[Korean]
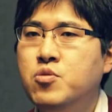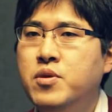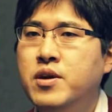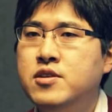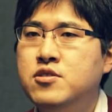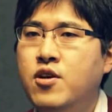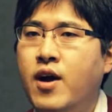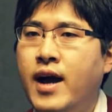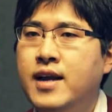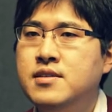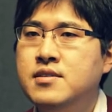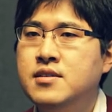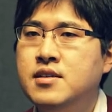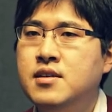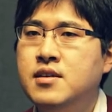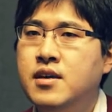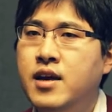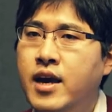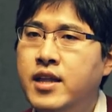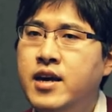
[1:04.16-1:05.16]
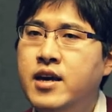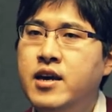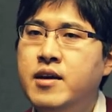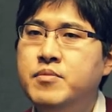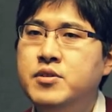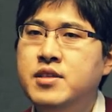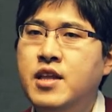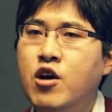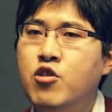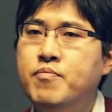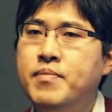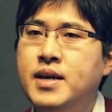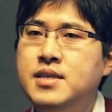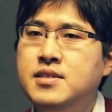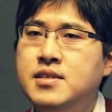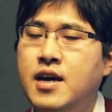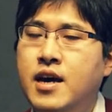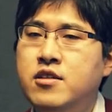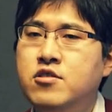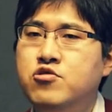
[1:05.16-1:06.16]
통해서 아직 해당 앱을
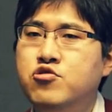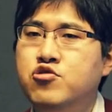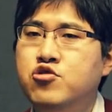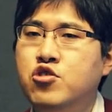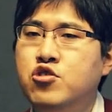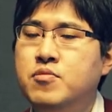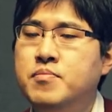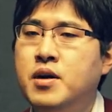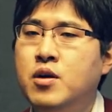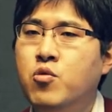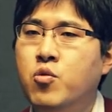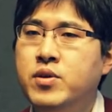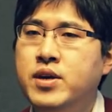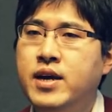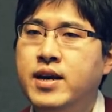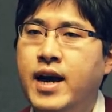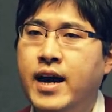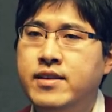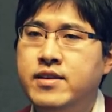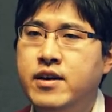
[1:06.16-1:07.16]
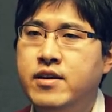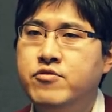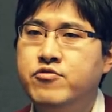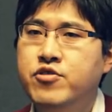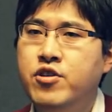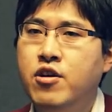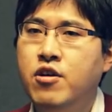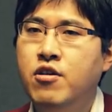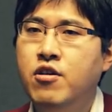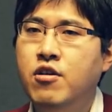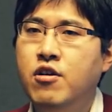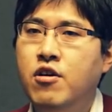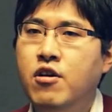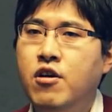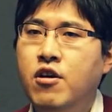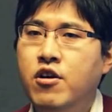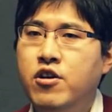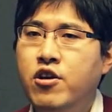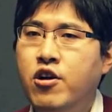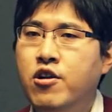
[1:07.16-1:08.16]
다운받지 않은 유저들만 공략이 가능했고요.
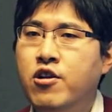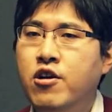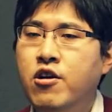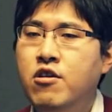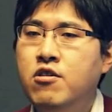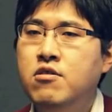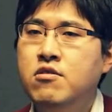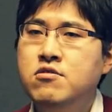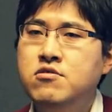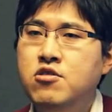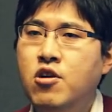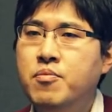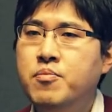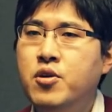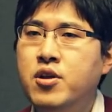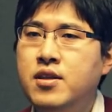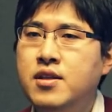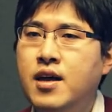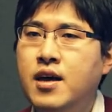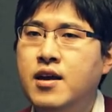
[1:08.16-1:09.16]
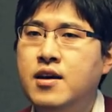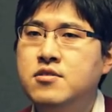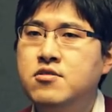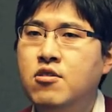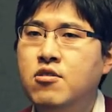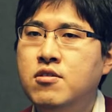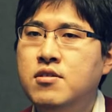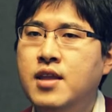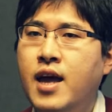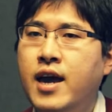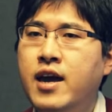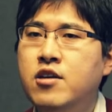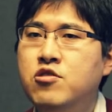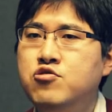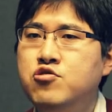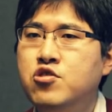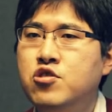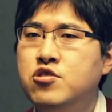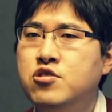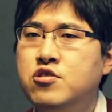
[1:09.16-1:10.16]
연령, 성별에 따라서 타겟
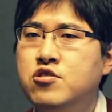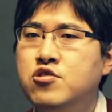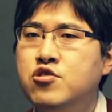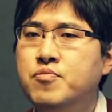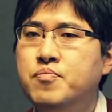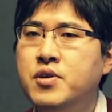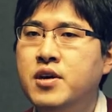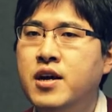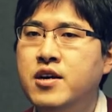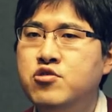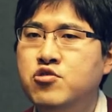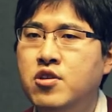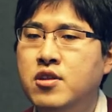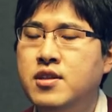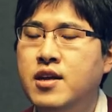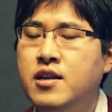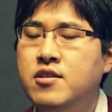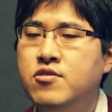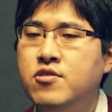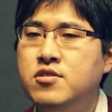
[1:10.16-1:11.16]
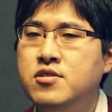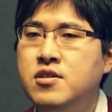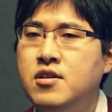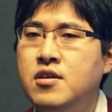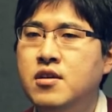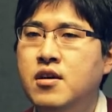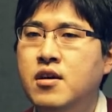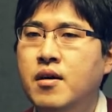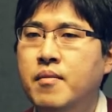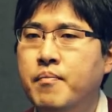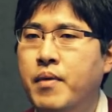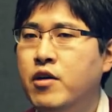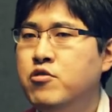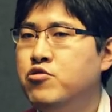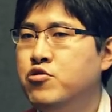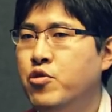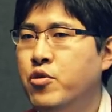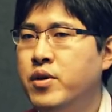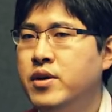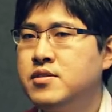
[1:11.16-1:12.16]
유저들을 그룹핑할 수 있다는 것이
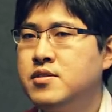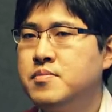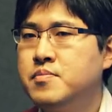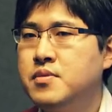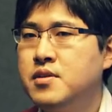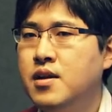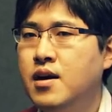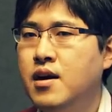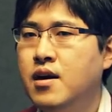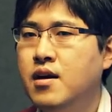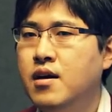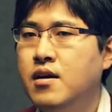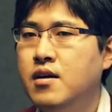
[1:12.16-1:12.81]
매우 유용했습니다.